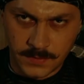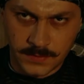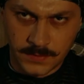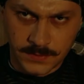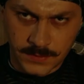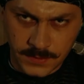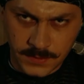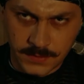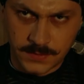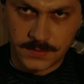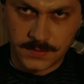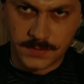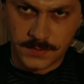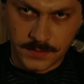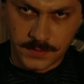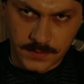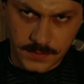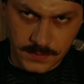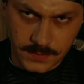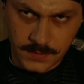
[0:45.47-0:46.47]
سيدي
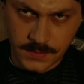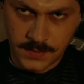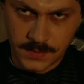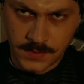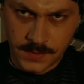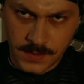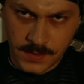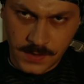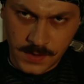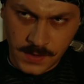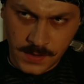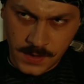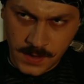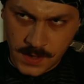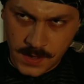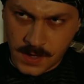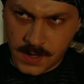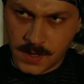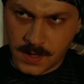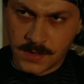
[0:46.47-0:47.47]

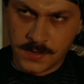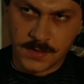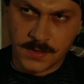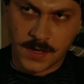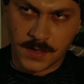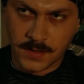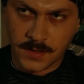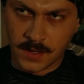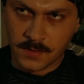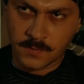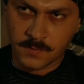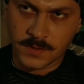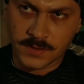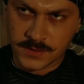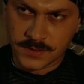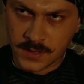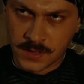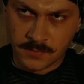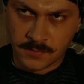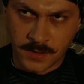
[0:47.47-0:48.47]
هي نحن
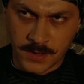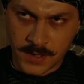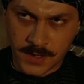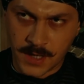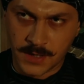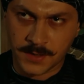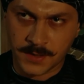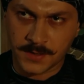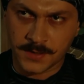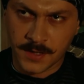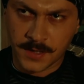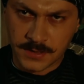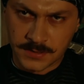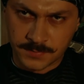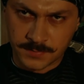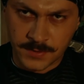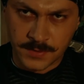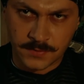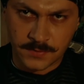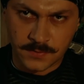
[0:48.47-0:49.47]
قوصناه وريحنا الناس
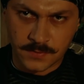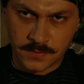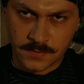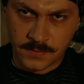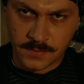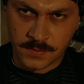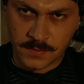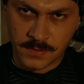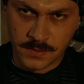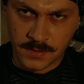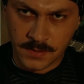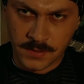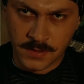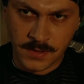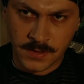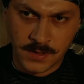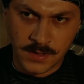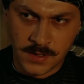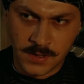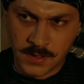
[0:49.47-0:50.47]
منه
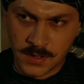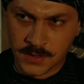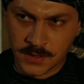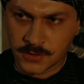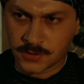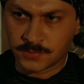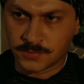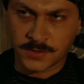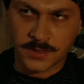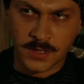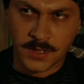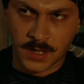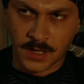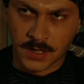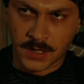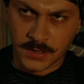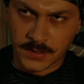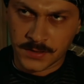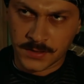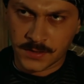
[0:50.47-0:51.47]
شو بدي لك
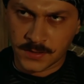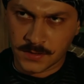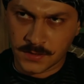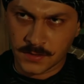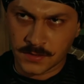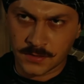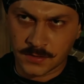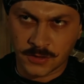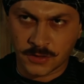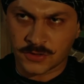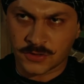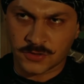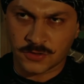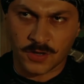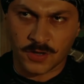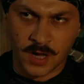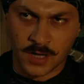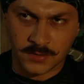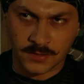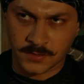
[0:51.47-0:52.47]
أخي
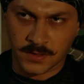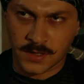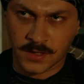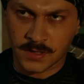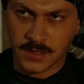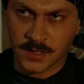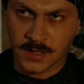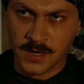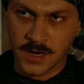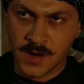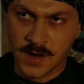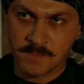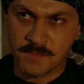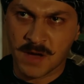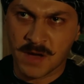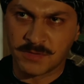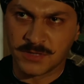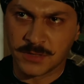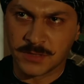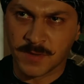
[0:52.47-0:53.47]
يستر عرضك ما
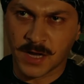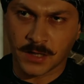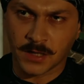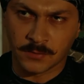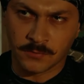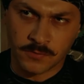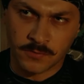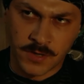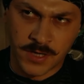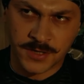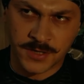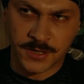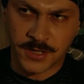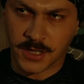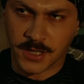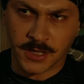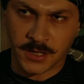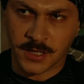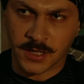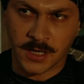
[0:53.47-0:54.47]
بدي مخلوق
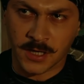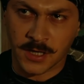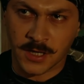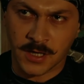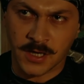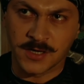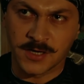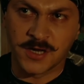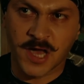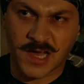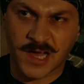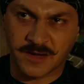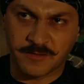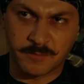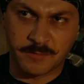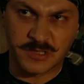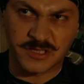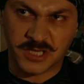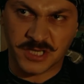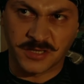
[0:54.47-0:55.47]
يخلق يعرف
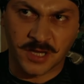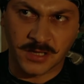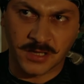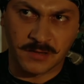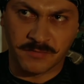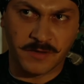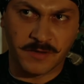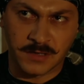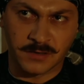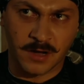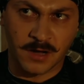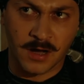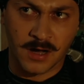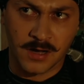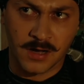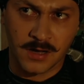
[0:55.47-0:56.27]
بقصة هذا الفرد ها